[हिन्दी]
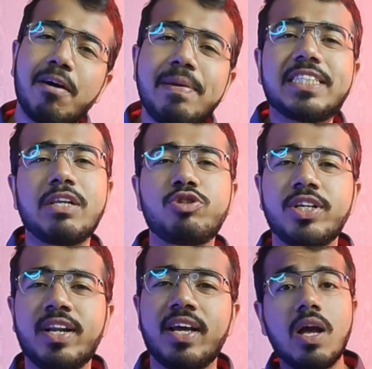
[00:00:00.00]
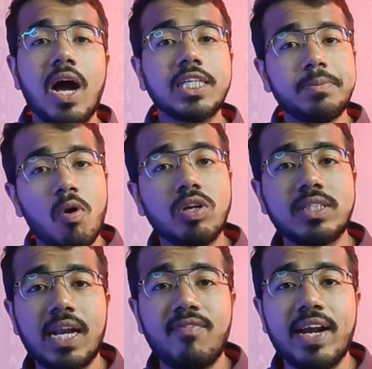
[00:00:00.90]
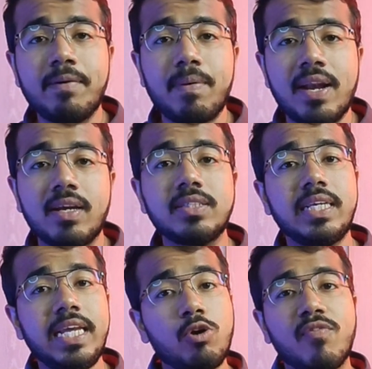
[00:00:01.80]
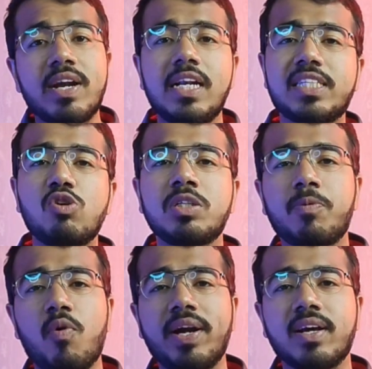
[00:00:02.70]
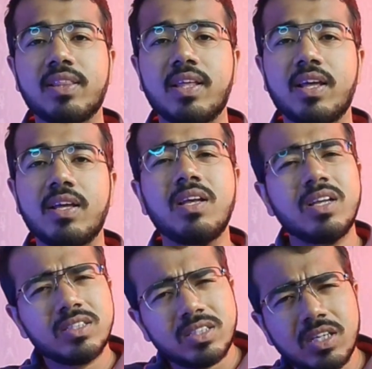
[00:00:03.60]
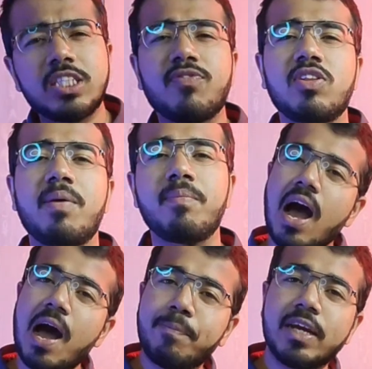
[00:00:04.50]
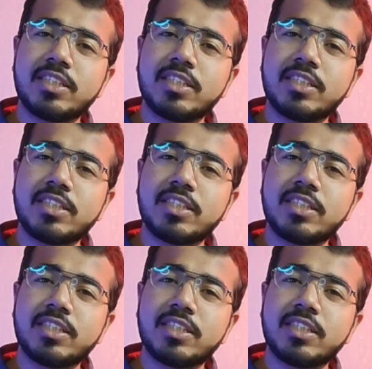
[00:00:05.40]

भी सोल्यूशन है आज बहुत सारे वेडिंग प्लानर्स इको फ्रेंडली सोल्यूशन प्रोवाइड करते हैं सर्च फॉर देम आपके